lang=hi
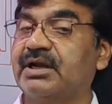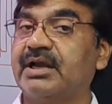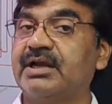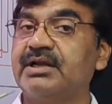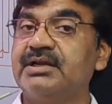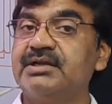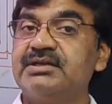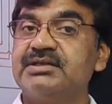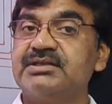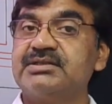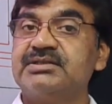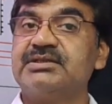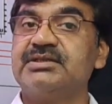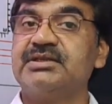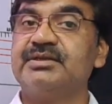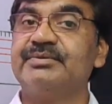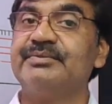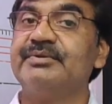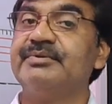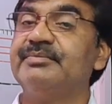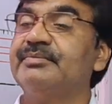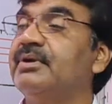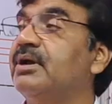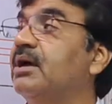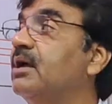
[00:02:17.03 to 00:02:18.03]
कहीं किस
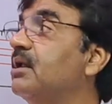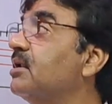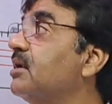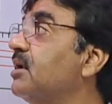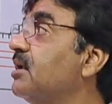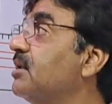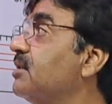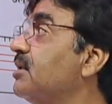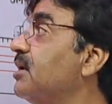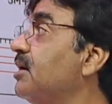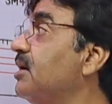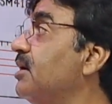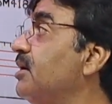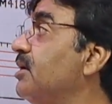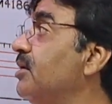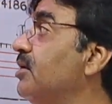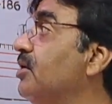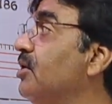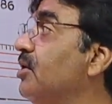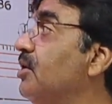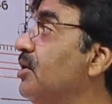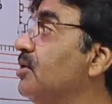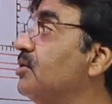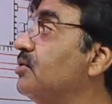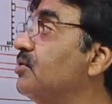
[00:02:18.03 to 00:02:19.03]
टीवी में आ जाता है
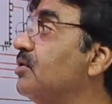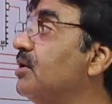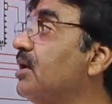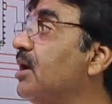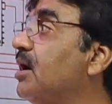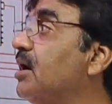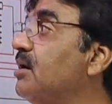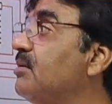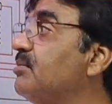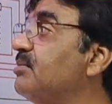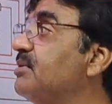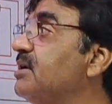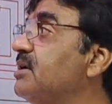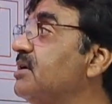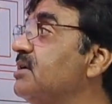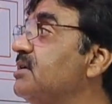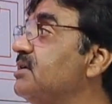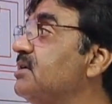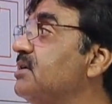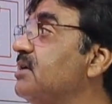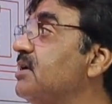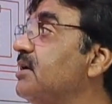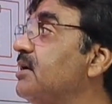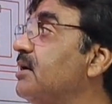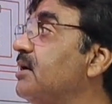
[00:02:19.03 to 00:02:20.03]
तो यहाँ पे
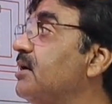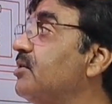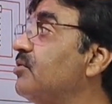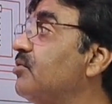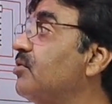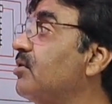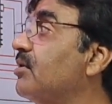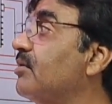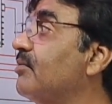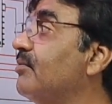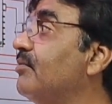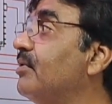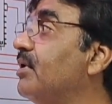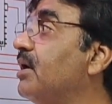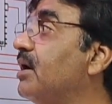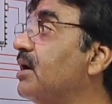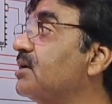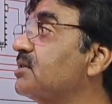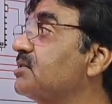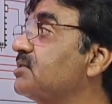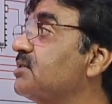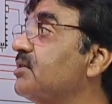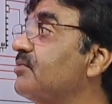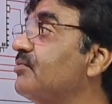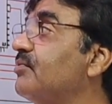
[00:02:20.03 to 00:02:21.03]
ये नेटवर्क
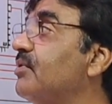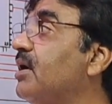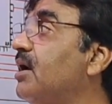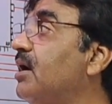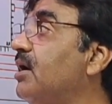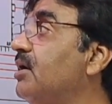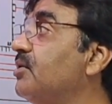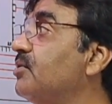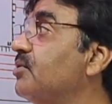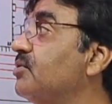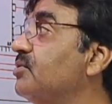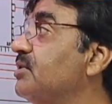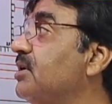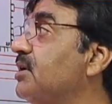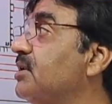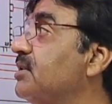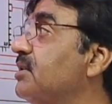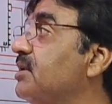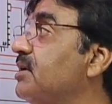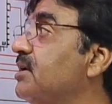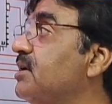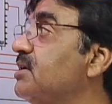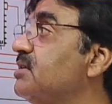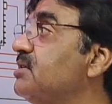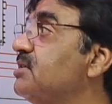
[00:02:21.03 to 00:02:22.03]
अक्सर फॉल्ट हो
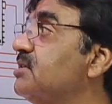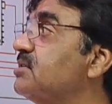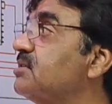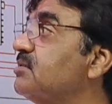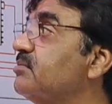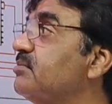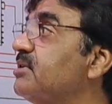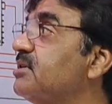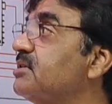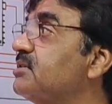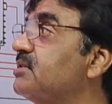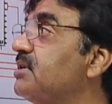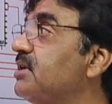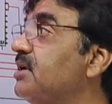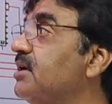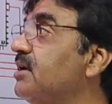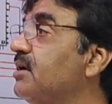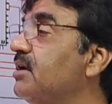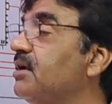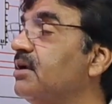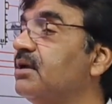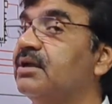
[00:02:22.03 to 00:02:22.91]
जाते हैं जिसमें से